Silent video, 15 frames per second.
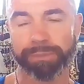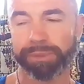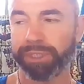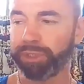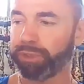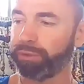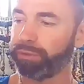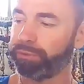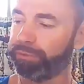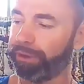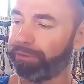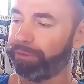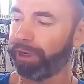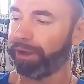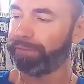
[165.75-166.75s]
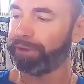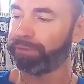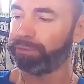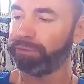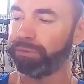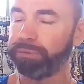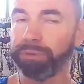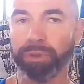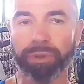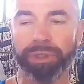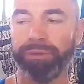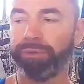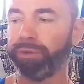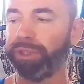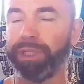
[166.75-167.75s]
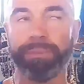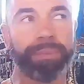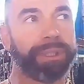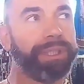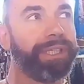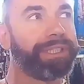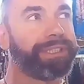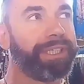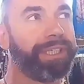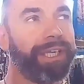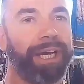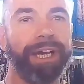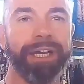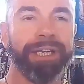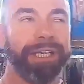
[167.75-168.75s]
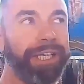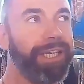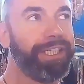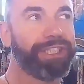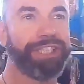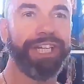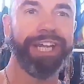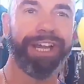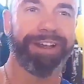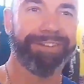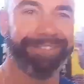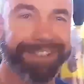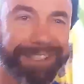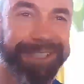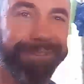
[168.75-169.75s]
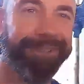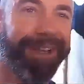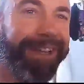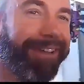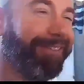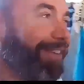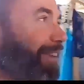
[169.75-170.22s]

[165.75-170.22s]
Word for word: comme ça je vais vous faire voir avec vous au niveau des prix, etc. Eh cher, vas-y, viens,